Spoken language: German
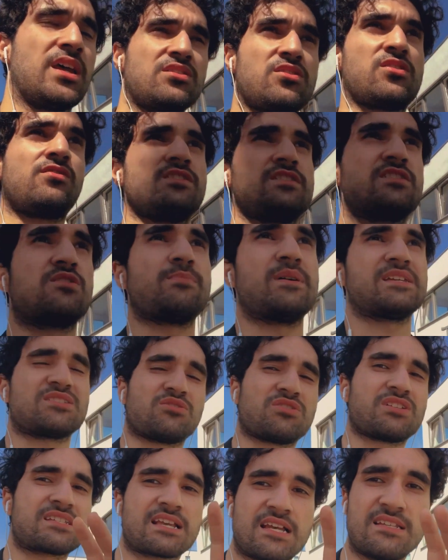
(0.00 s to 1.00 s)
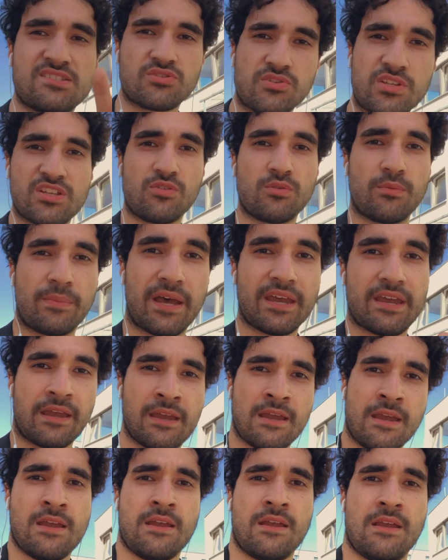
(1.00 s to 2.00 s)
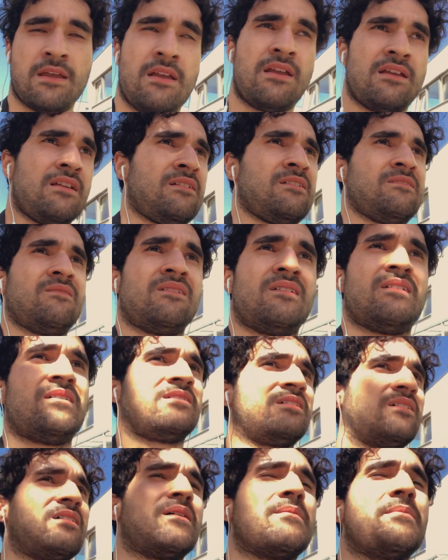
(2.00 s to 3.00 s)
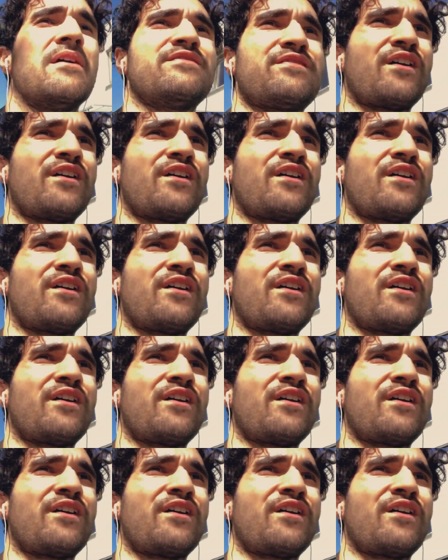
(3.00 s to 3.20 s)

dadurch wirst du besser. Und das kannst du nicht nur bei bei